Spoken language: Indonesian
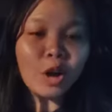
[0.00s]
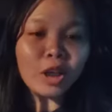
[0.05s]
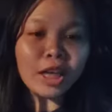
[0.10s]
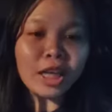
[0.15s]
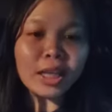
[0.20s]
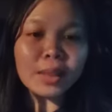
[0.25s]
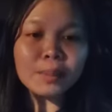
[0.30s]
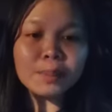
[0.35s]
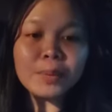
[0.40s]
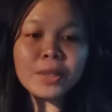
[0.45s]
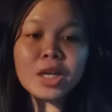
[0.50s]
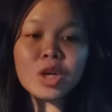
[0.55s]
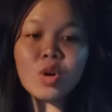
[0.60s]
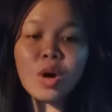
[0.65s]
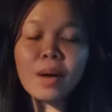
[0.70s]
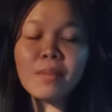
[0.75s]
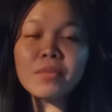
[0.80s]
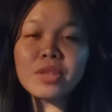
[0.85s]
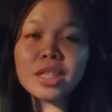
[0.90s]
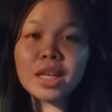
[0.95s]
permohonan
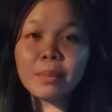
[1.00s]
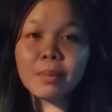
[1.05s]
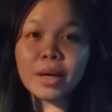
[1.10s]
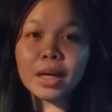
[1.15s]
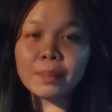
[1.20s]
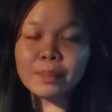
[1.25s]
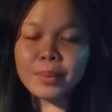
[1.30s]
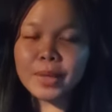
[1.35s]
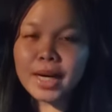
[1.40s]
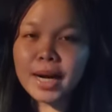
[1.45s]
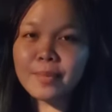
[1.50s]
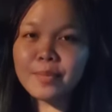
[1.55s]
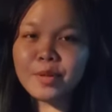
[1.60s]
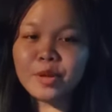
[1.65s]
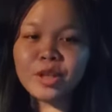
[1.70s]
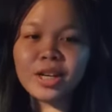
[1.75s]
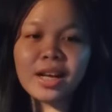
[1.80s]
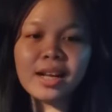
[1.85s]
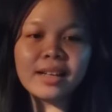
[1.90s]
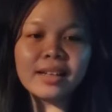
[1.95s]
peguam cabar
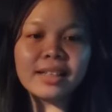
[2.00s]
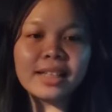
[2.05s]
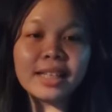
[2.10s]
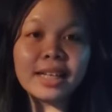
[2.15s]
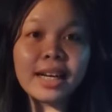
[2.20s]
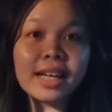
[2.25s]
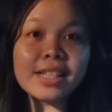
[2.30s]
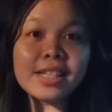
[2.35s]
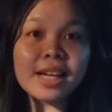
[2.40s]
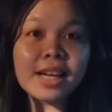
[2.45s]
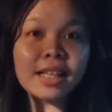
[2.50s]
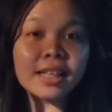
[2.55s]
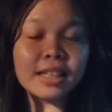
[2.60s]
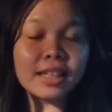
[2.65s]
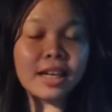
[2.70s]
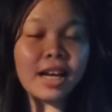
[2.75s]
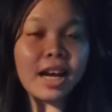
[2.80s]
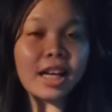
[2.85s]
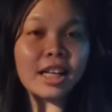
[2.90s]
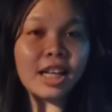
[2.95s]
pengampunan
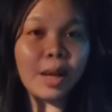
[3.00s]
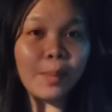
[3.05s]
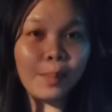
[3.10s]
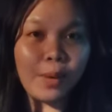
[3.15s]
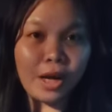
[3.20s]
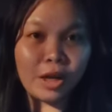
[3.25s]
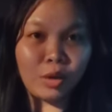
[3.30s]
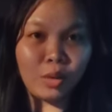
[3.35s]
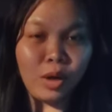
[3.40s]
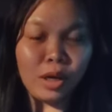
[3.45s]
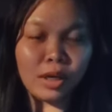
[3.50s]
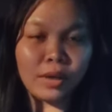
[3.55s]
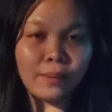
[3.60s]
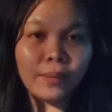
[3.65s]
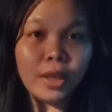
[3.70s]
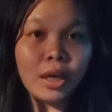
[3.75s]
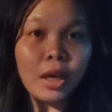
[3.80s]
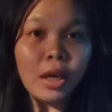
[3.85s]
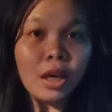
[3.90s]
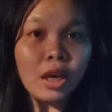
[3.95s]
diraja terhadap
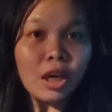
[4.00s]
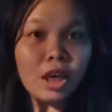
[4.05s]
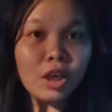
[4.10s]
Anwar.